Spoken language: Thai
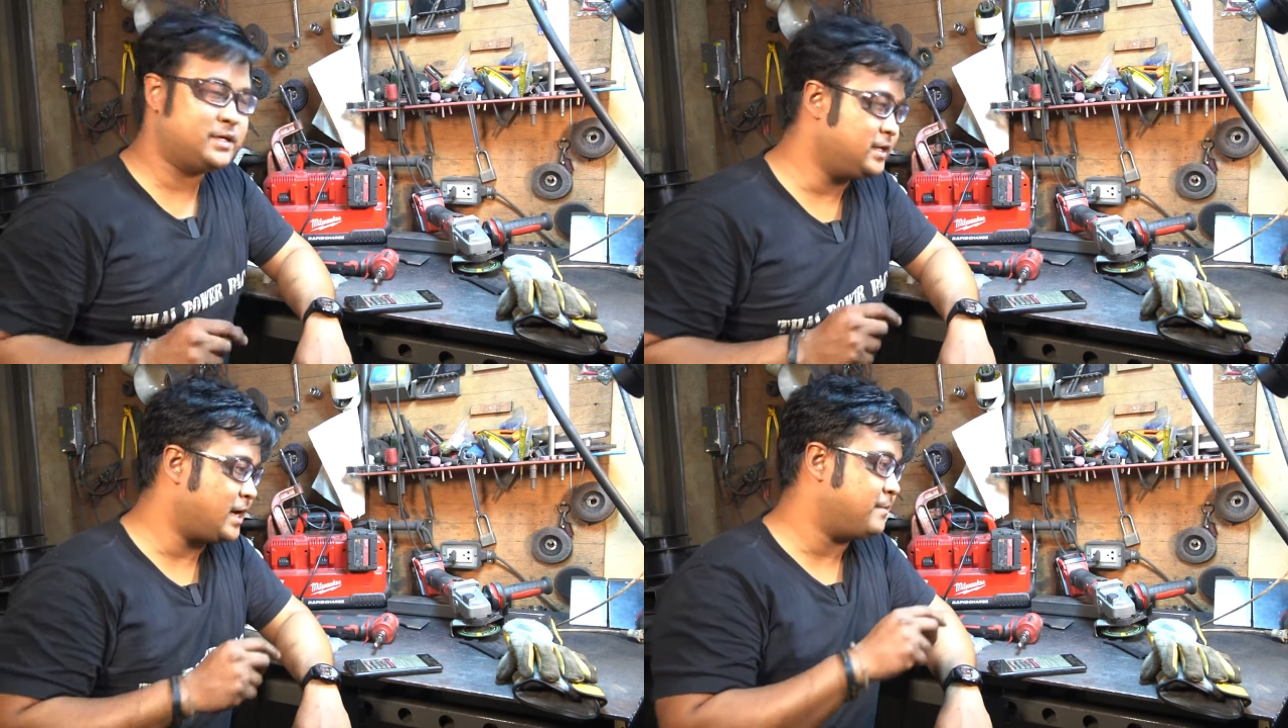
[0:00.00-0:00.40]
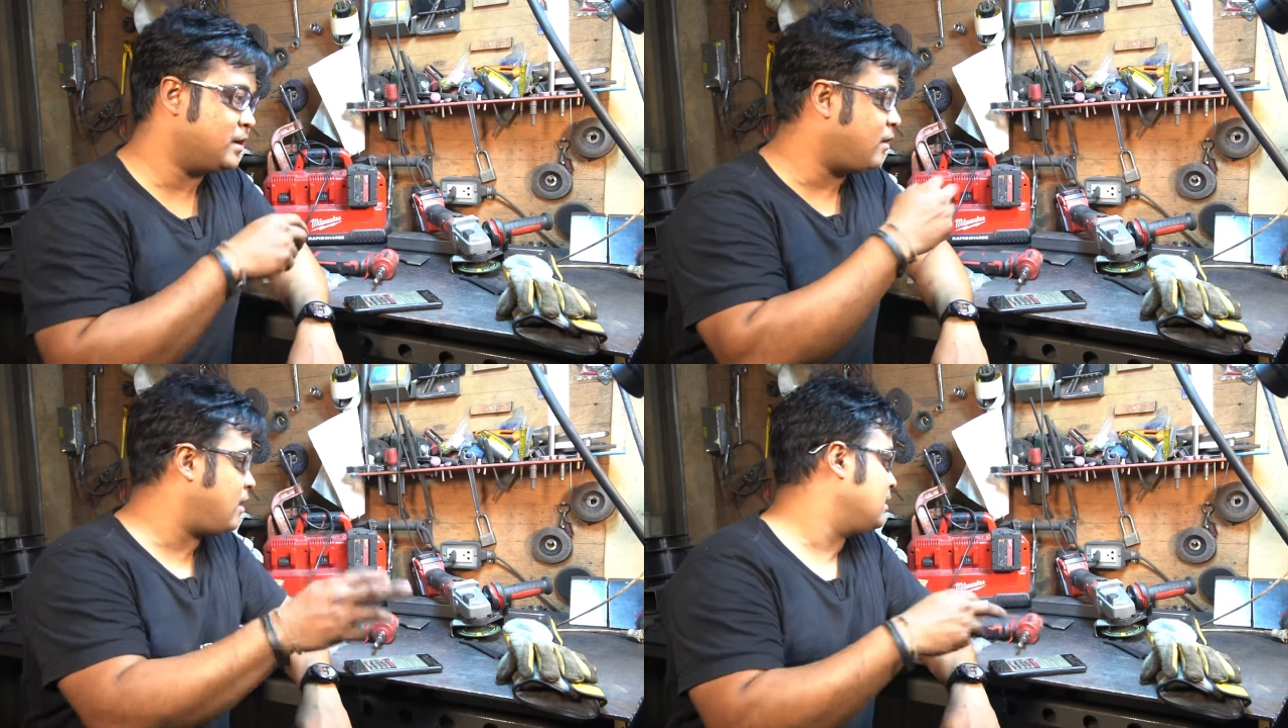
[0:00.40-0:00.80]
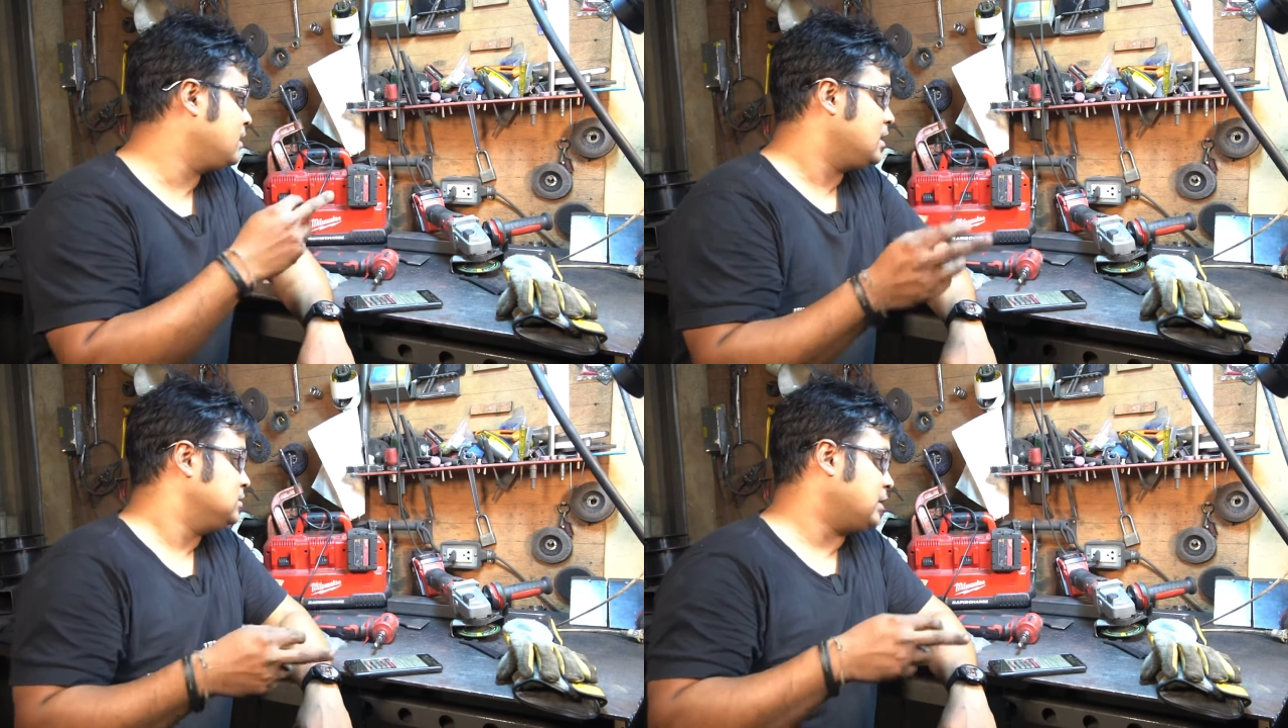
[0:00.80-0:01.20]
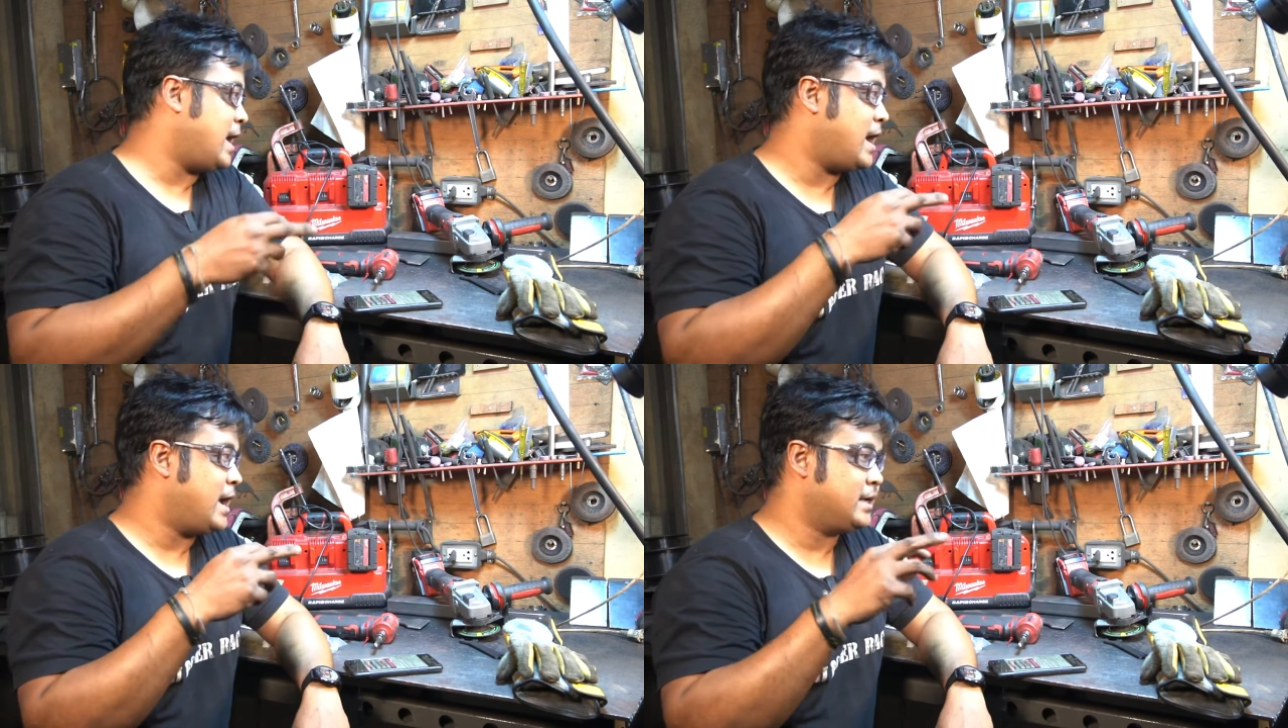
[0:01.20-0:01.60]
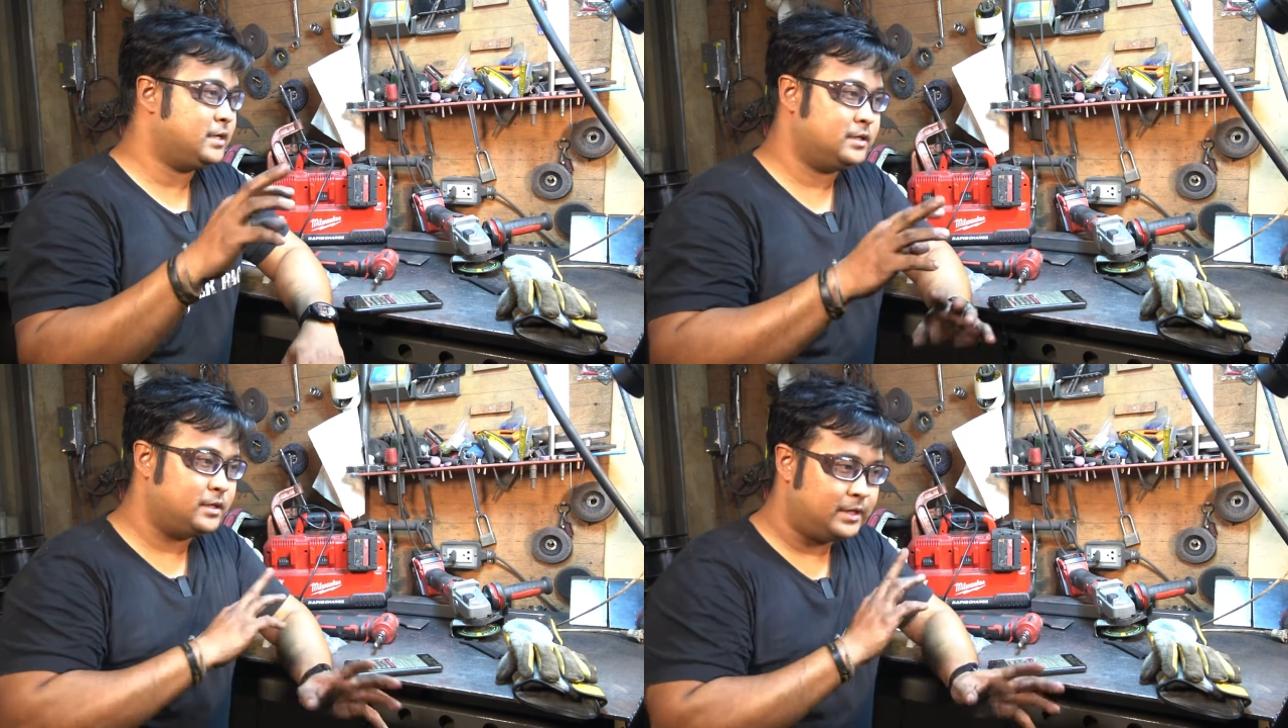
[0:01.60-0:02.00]
ขึ้นนะครับ แล้วก็จะ
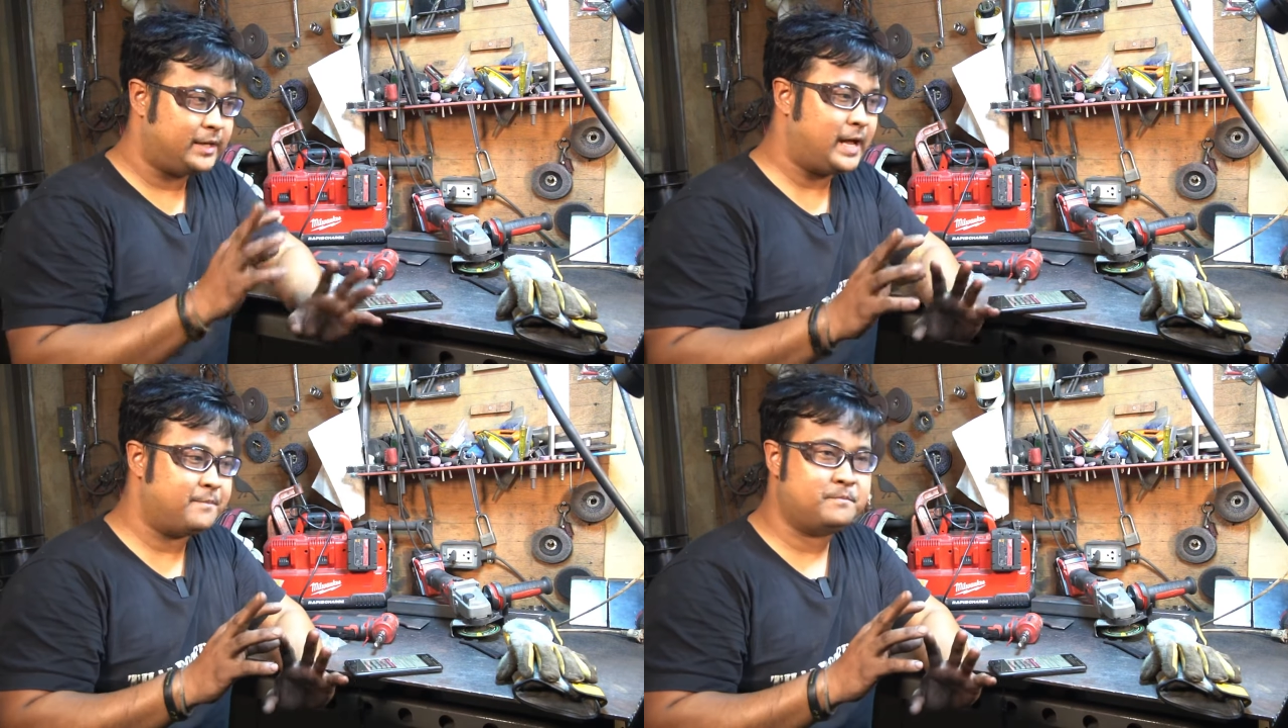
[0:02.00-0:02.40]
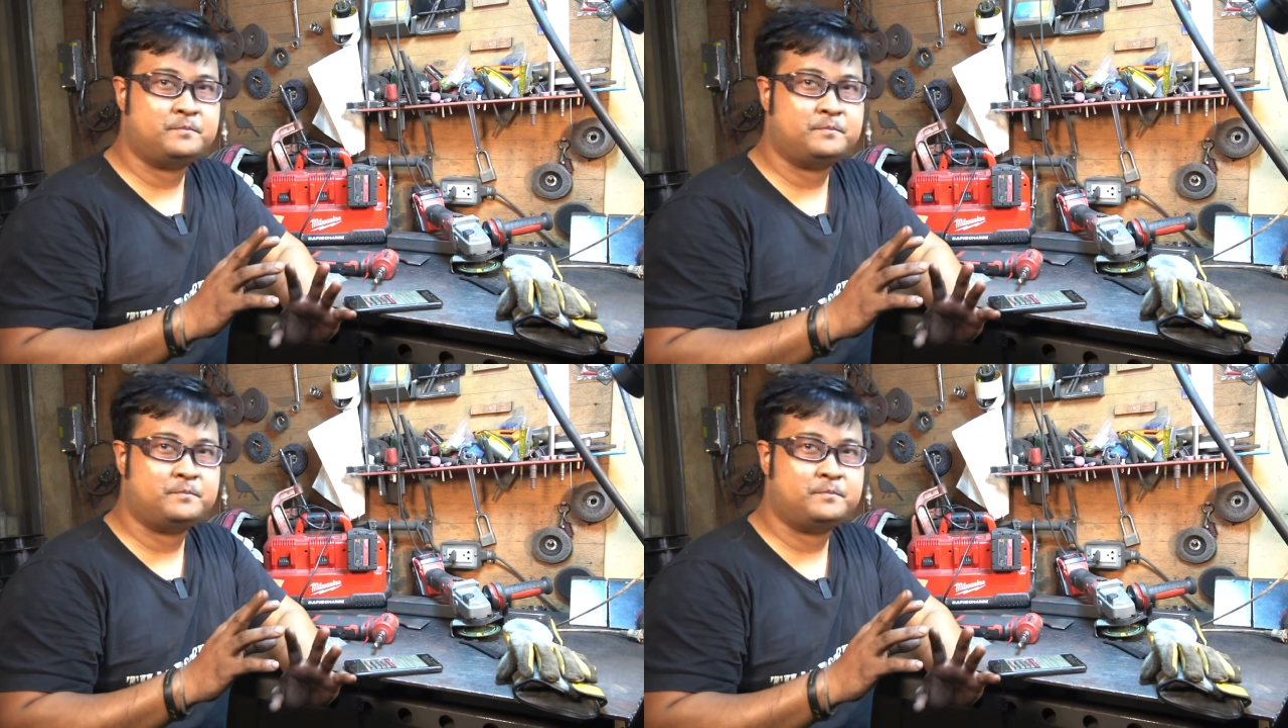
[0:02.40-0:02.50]
แนะนำา